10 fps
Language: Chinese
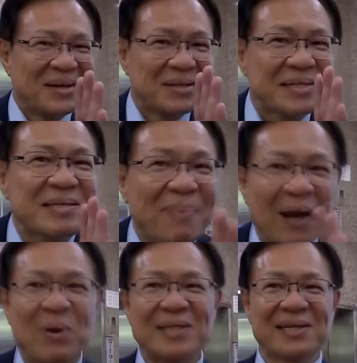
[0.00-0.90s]
四
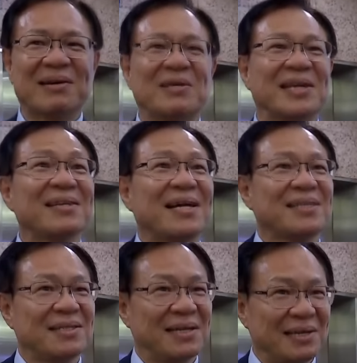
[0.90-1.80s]
百万这个我先跟大家
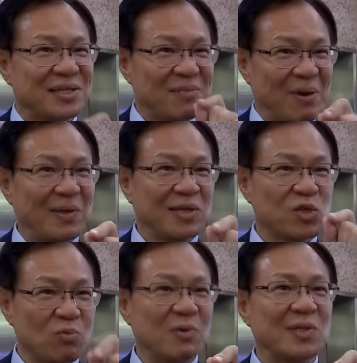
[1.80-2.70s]
讲一下，那个四百万那个
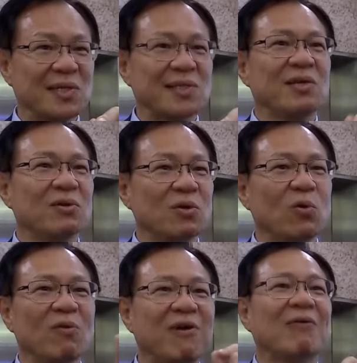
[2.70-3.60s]
数目字是有人
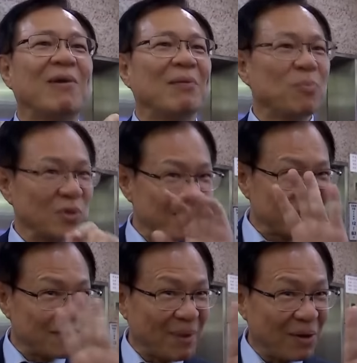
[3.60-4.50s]
故意放话，不是
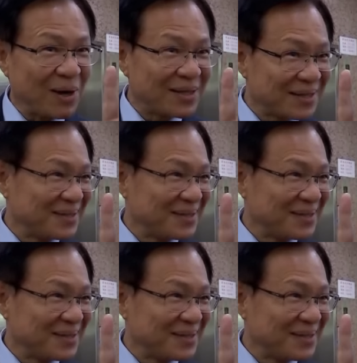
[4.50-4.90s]
四百万。